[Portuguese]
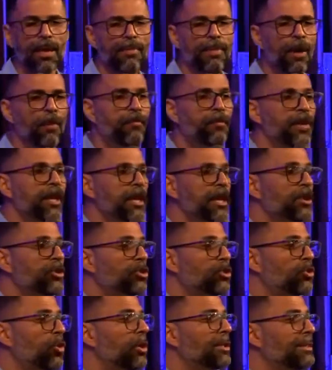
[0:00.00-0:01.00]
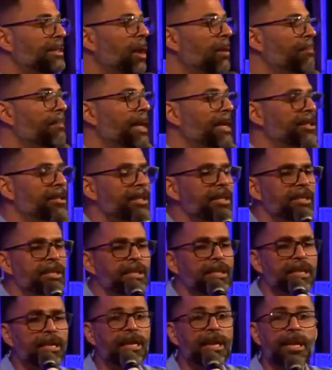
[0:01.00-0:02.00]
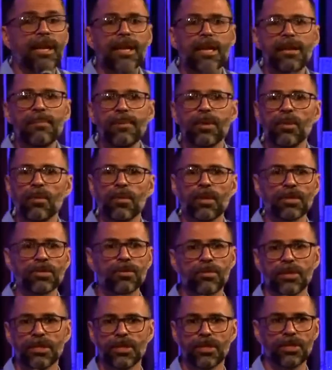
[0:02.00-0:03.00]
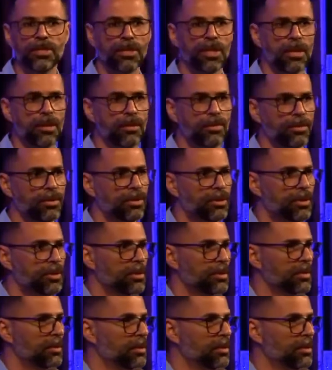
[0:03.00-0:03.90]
não fiquem totalmente em desequilíbrio com as coisas de Deus.